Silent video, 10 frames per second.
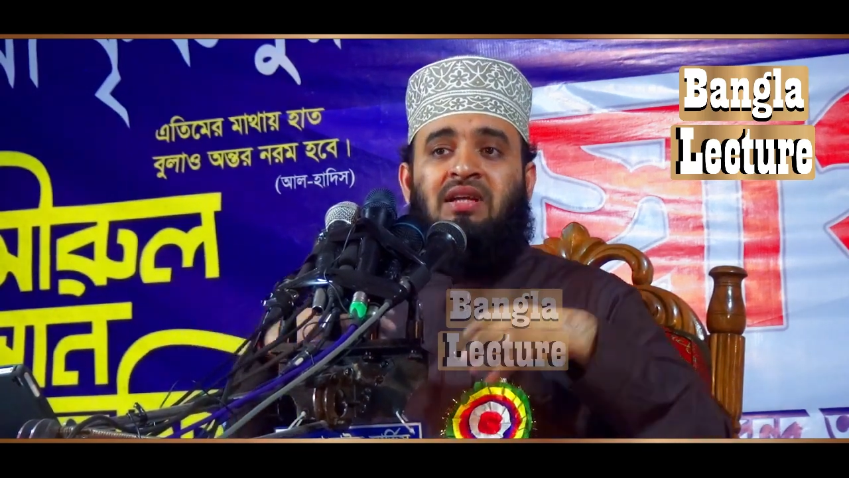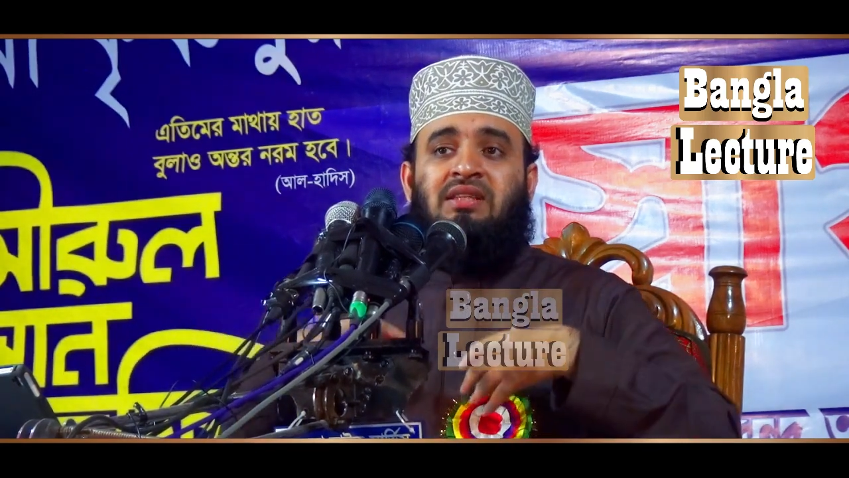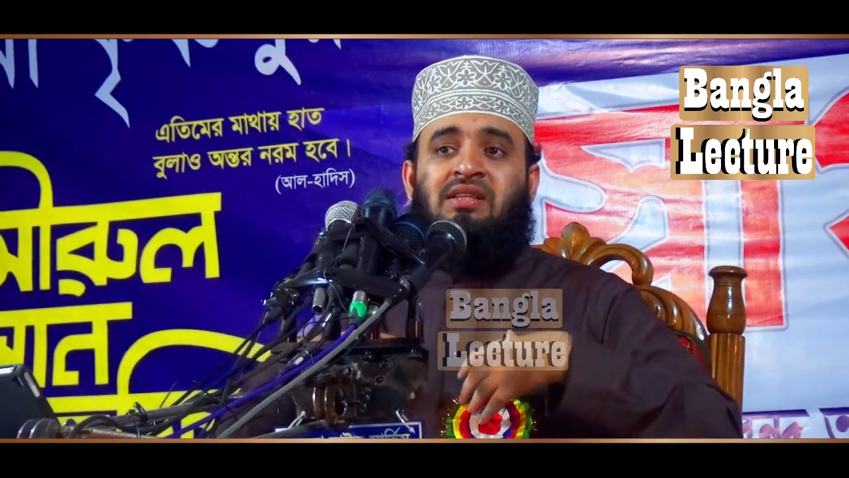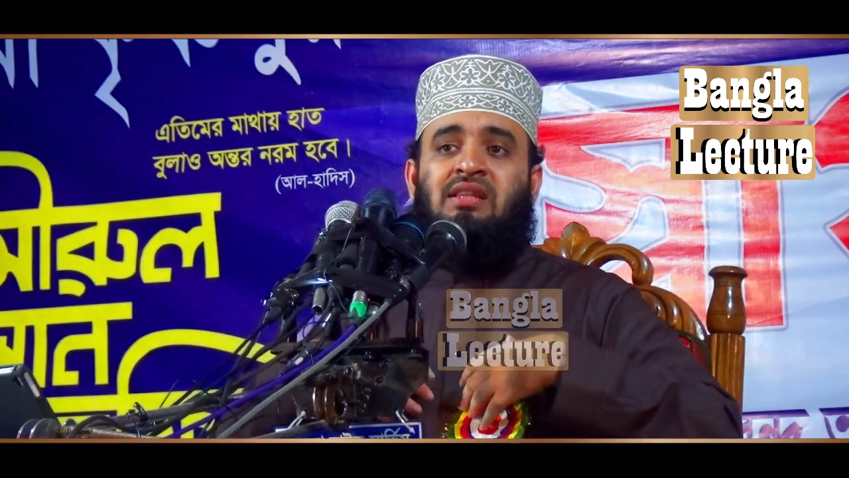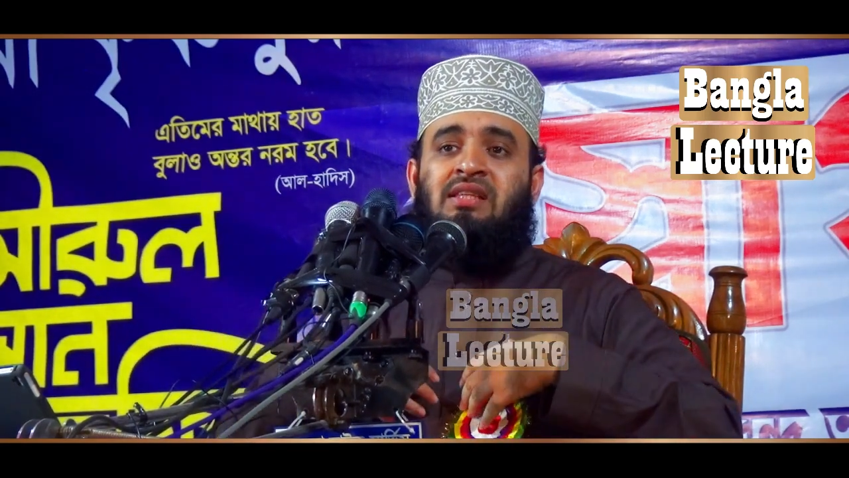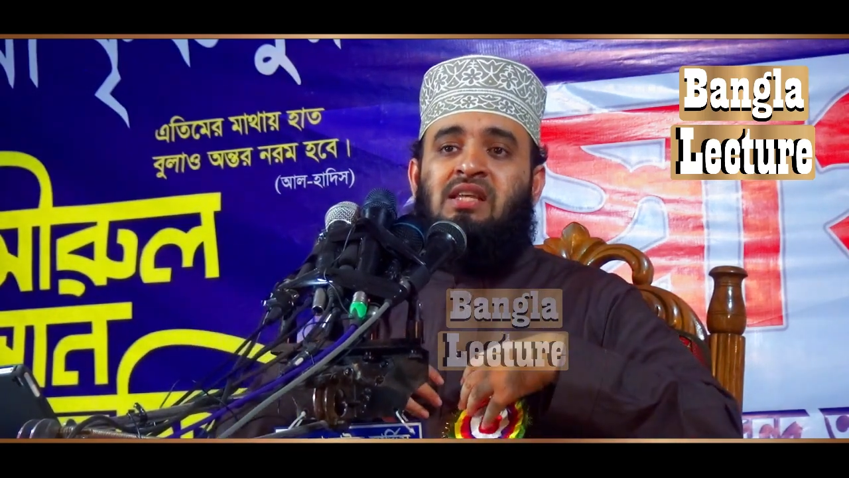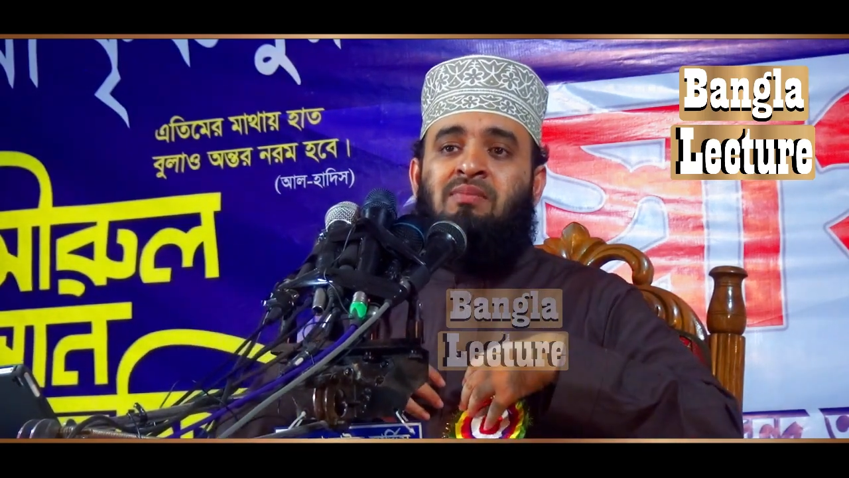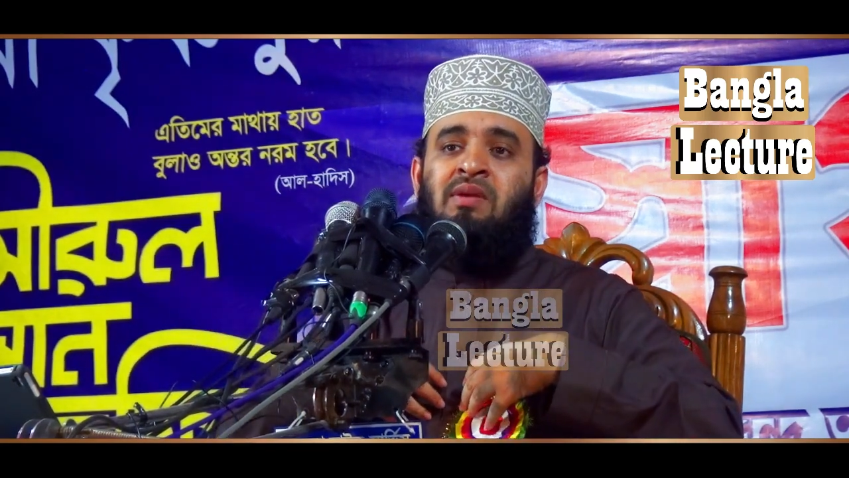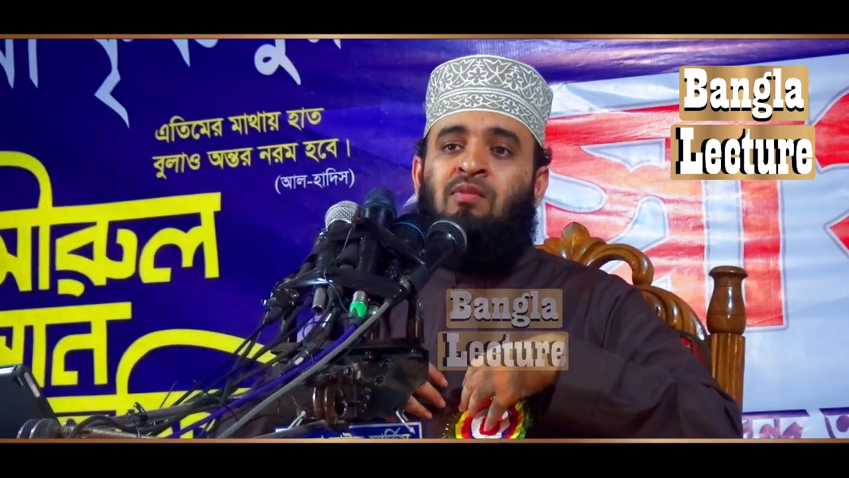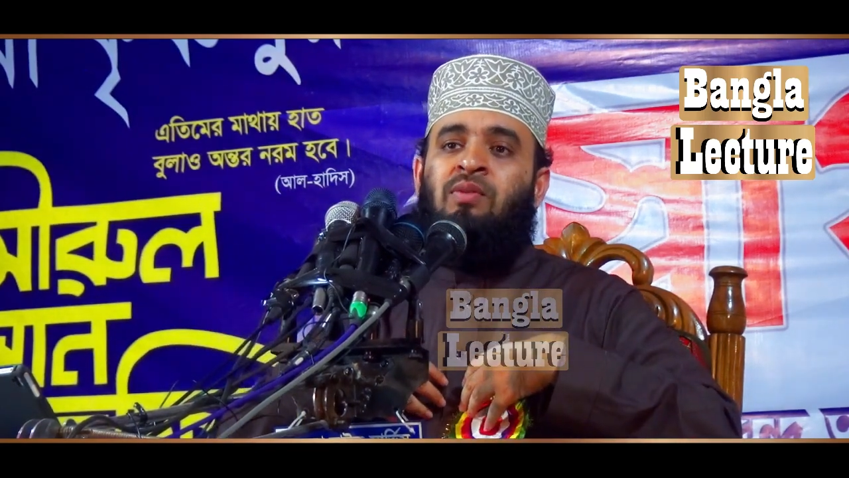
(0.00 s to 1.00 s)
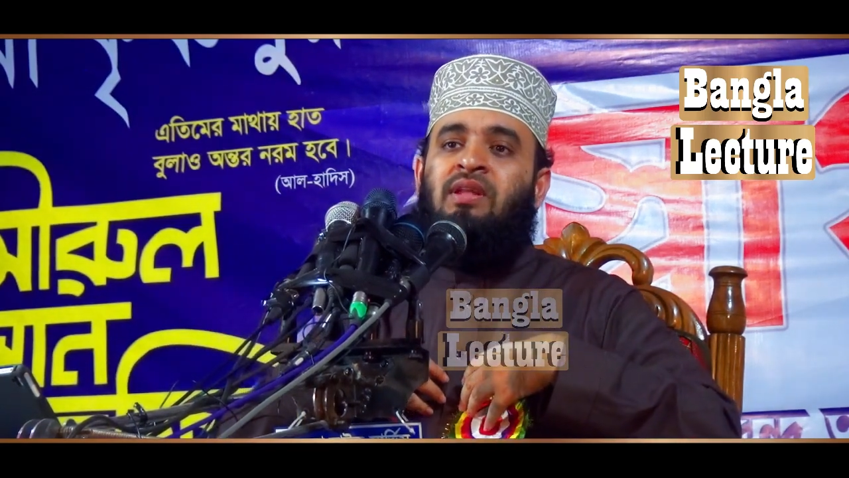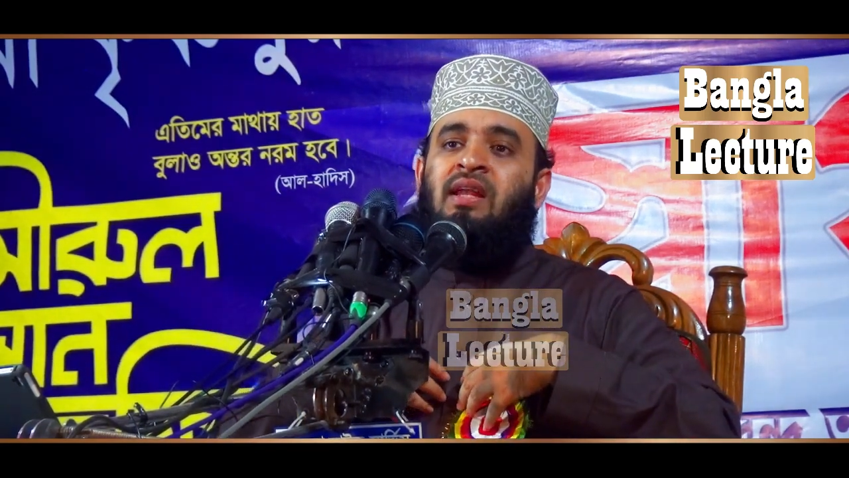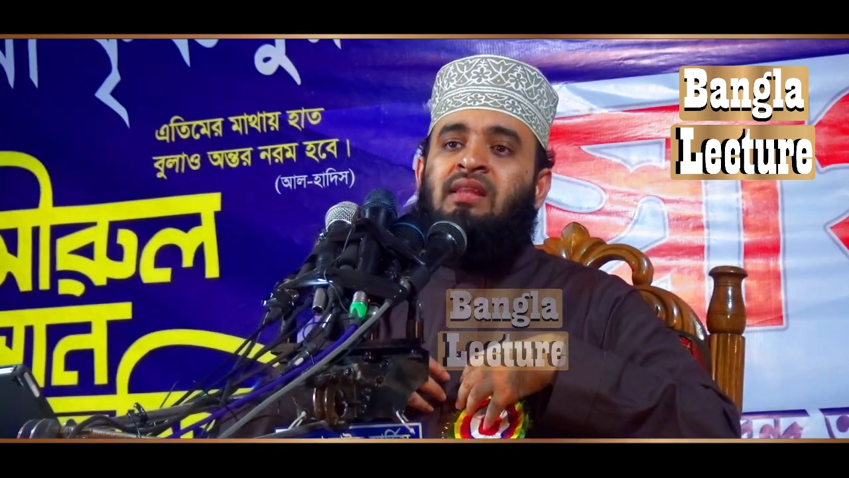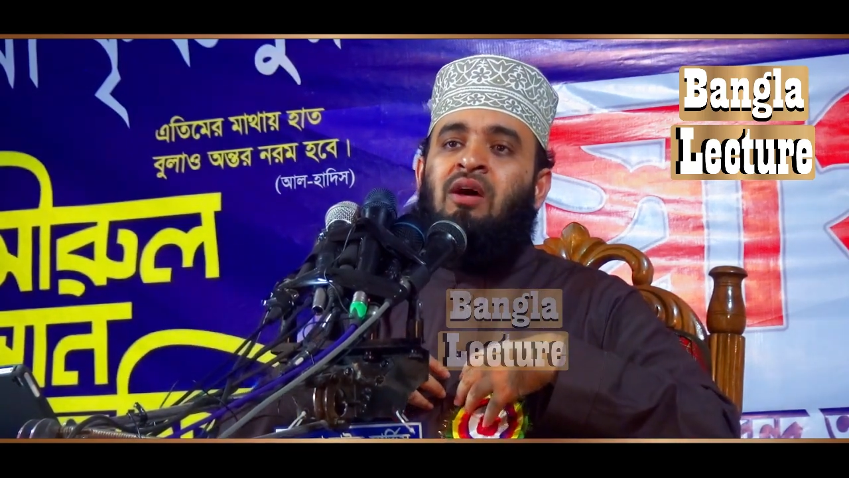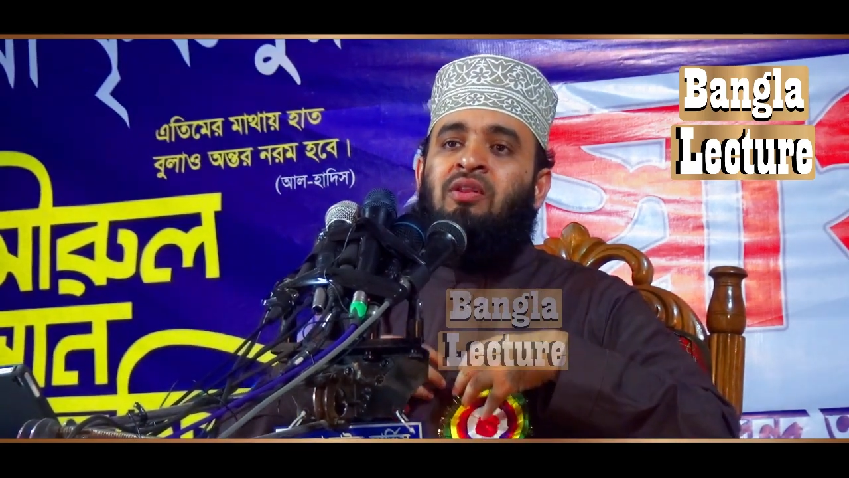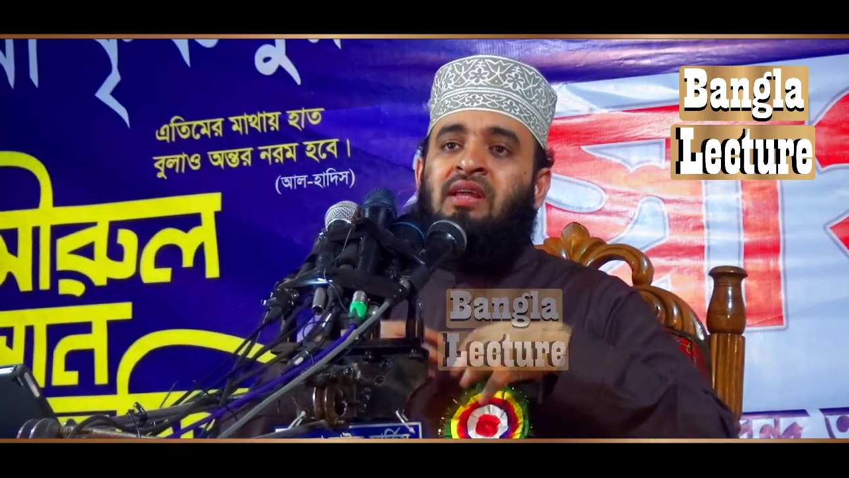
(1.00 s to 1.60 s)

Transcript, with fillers: সাথে সাথে যেমনি মুমিনের দেহ